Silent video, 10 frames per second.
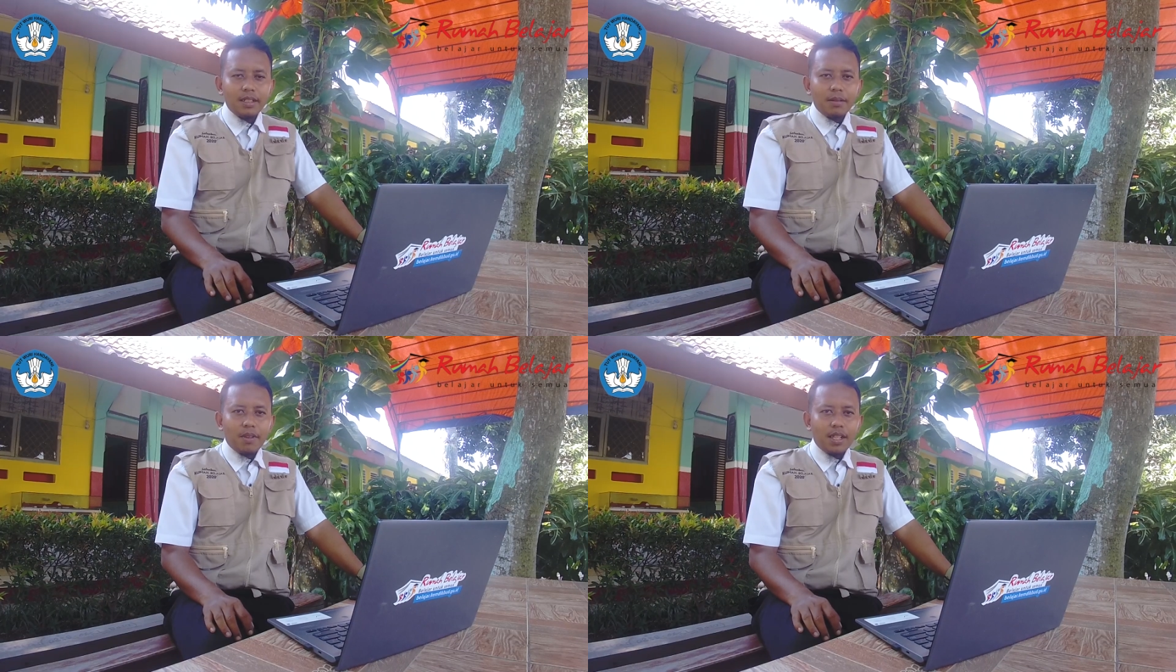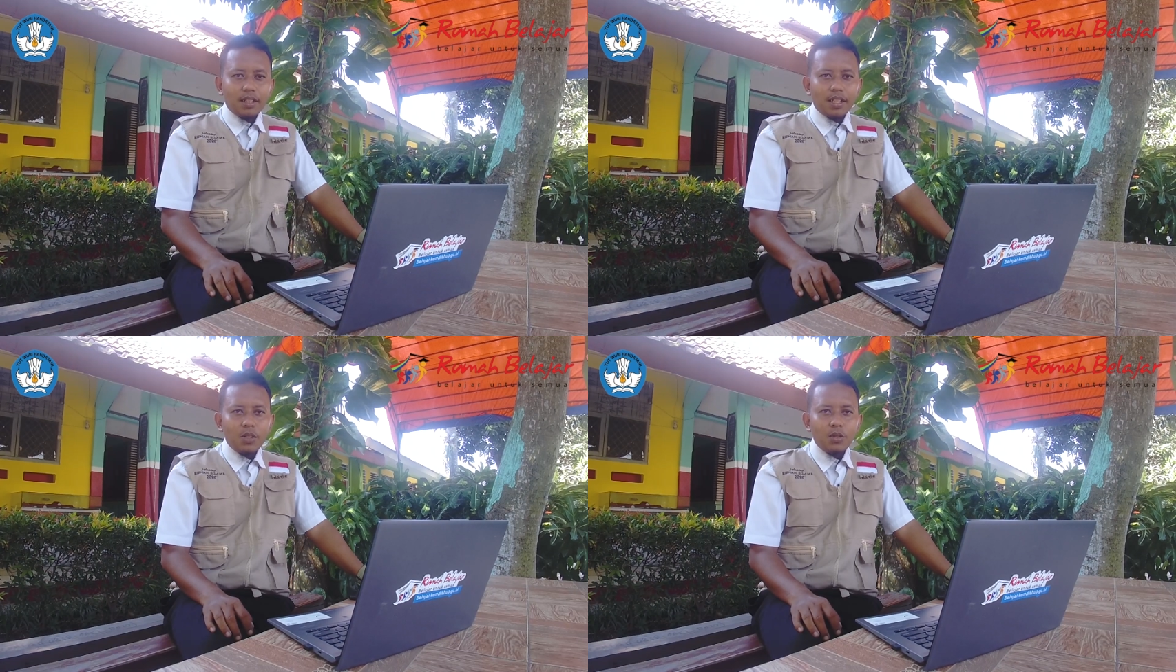pada
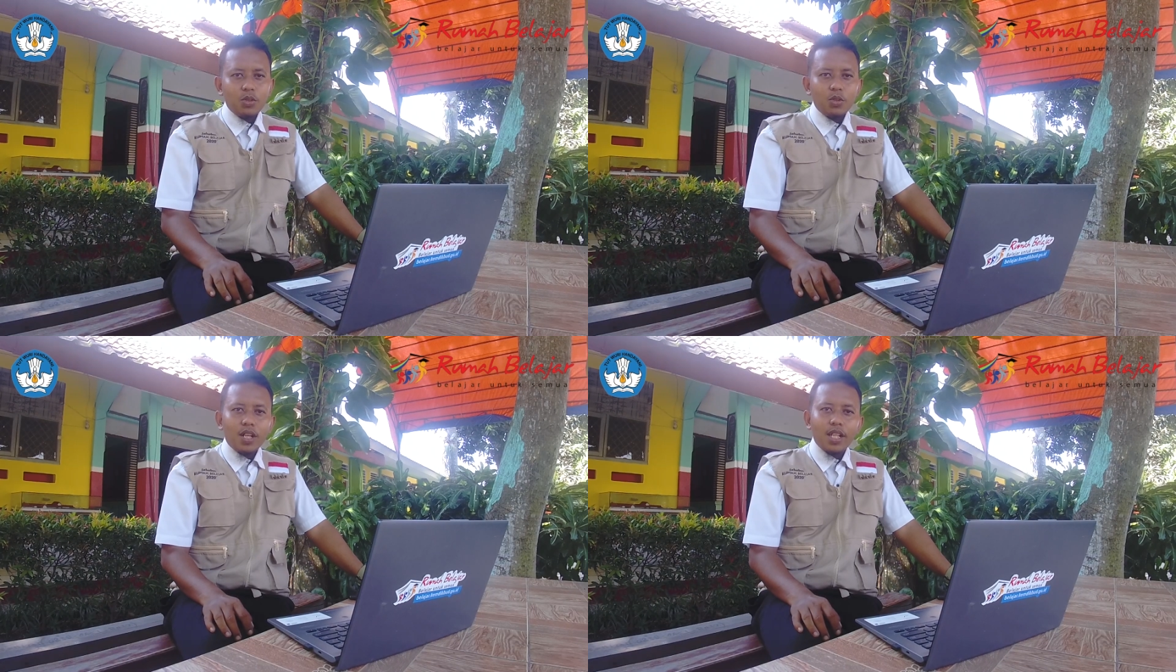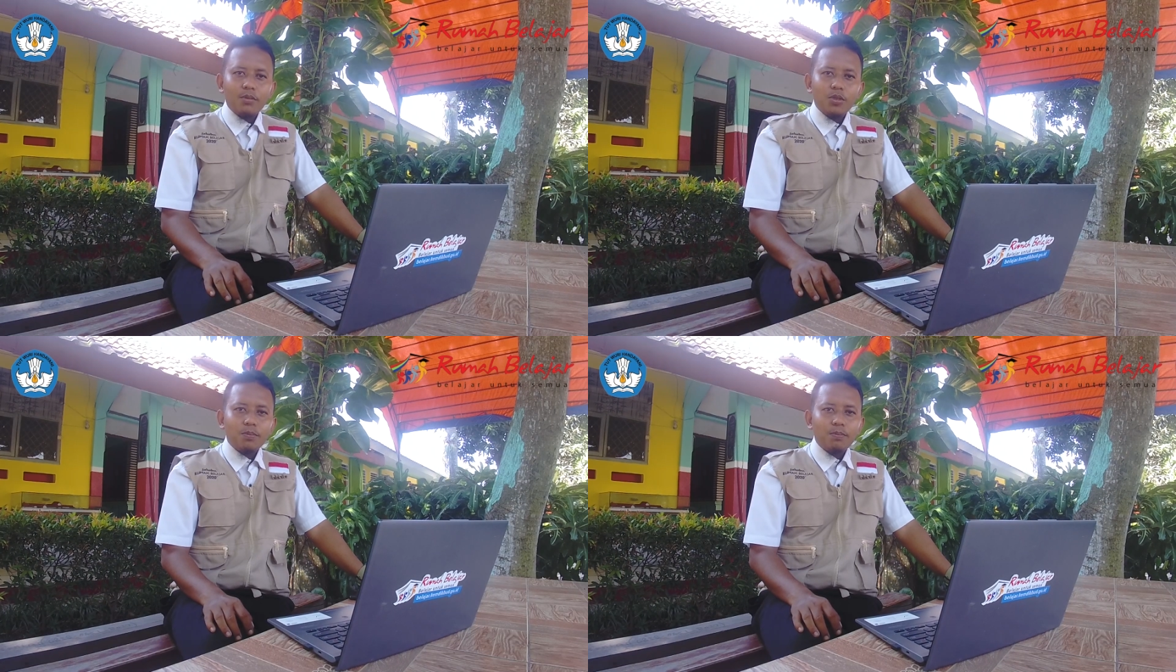tahun
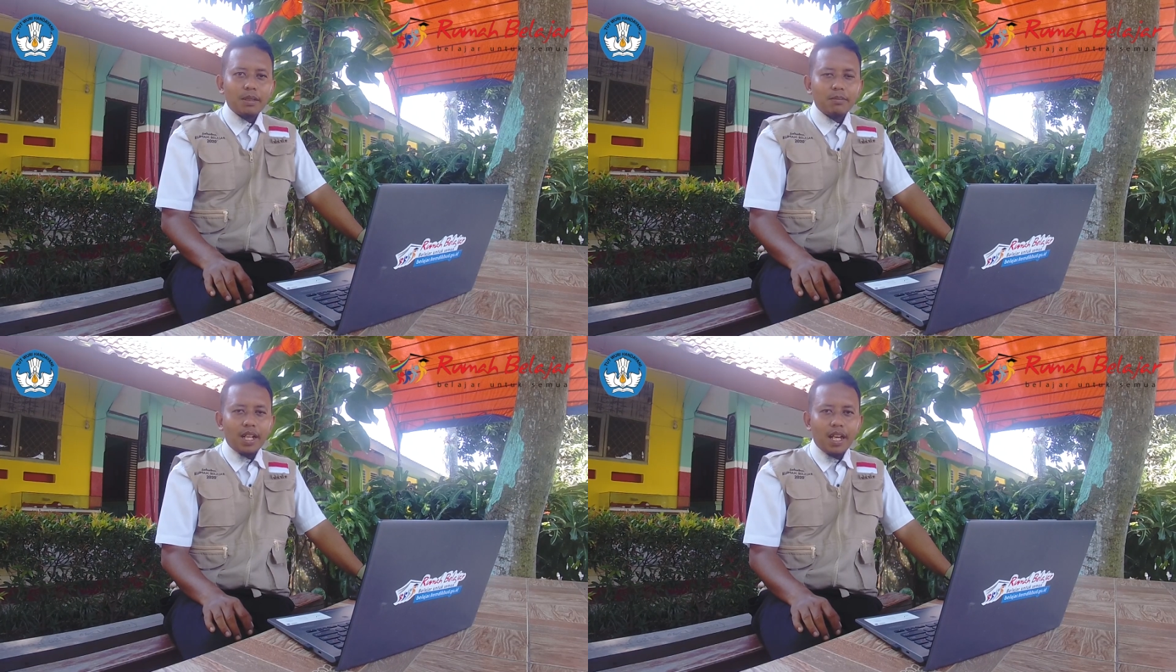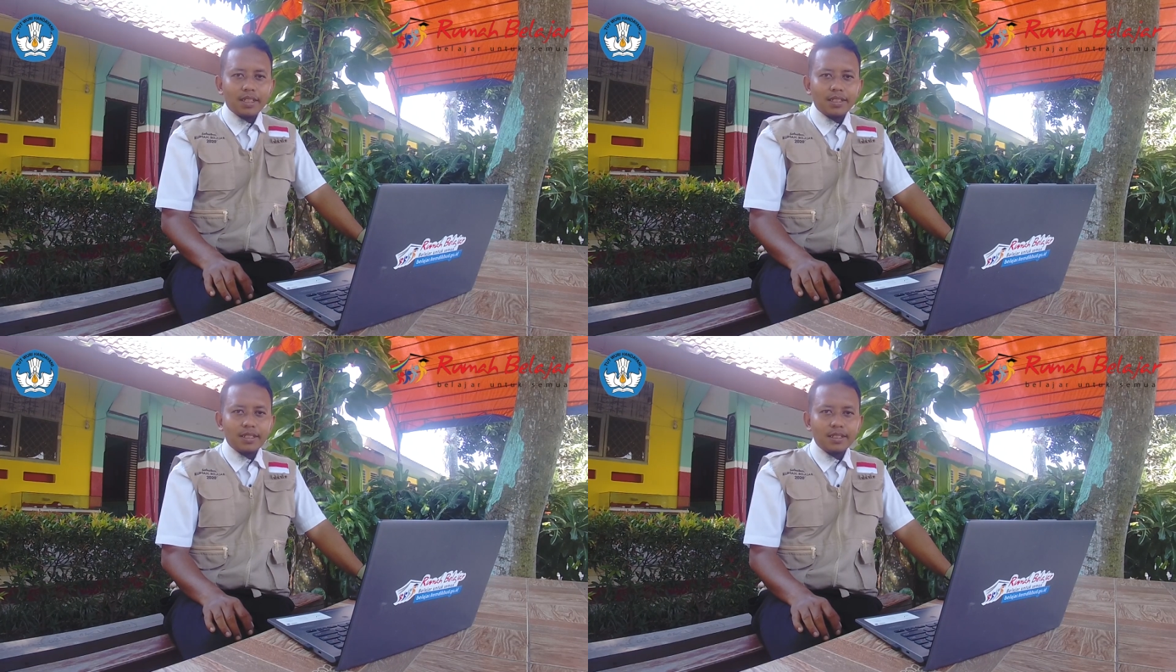2014.
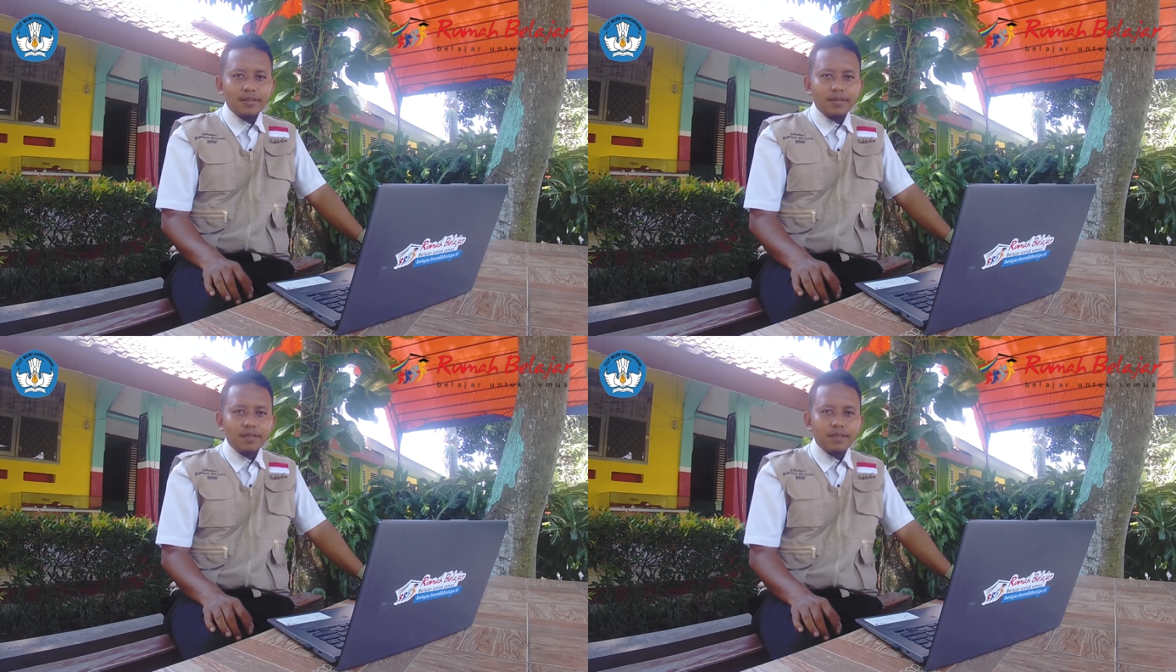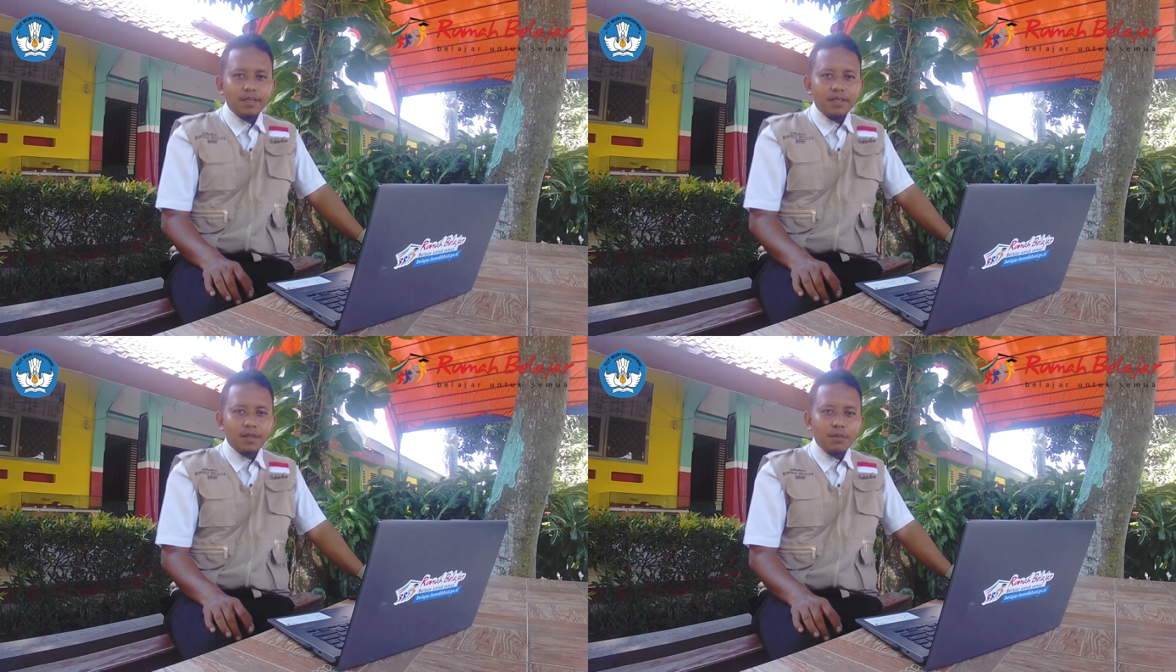
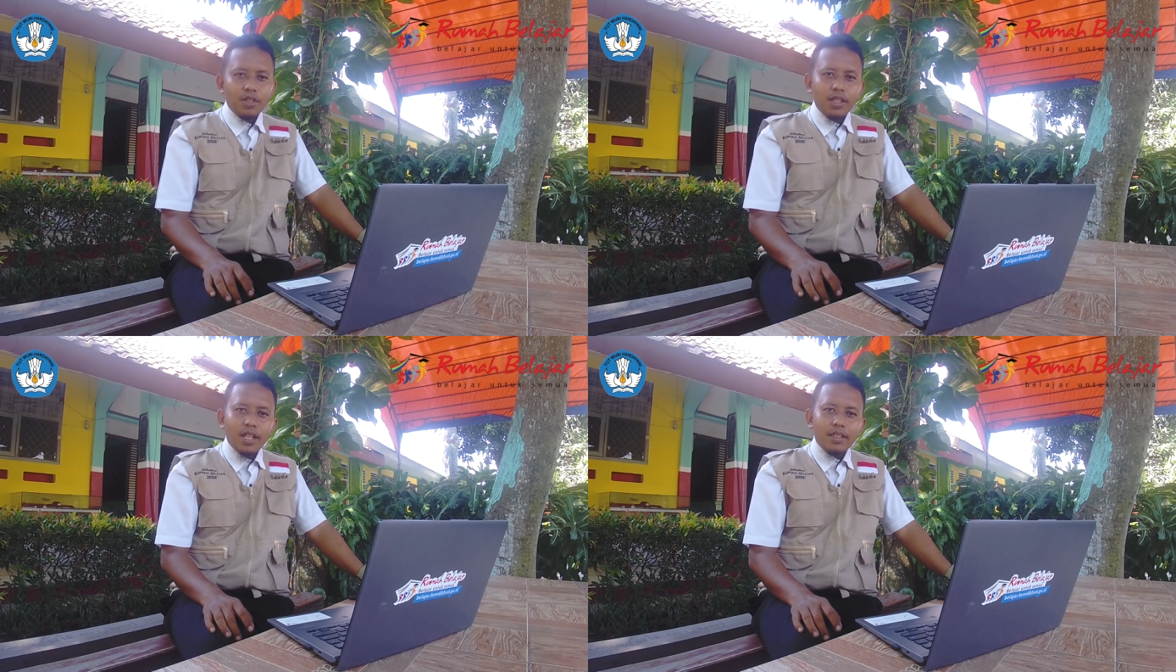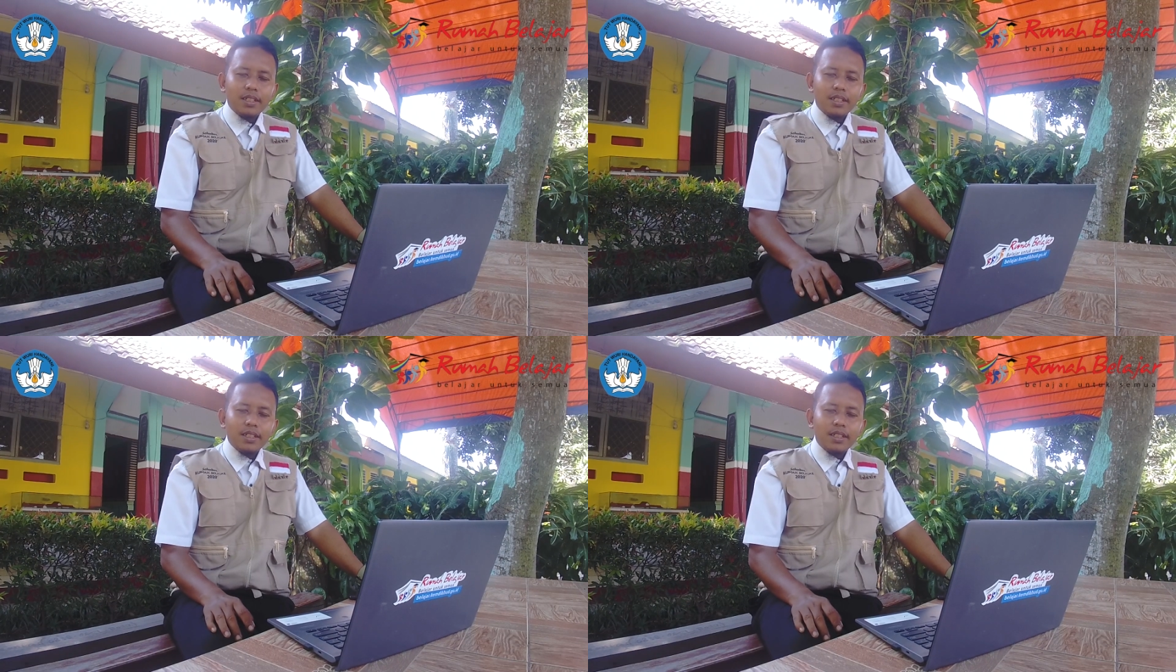Kemudian,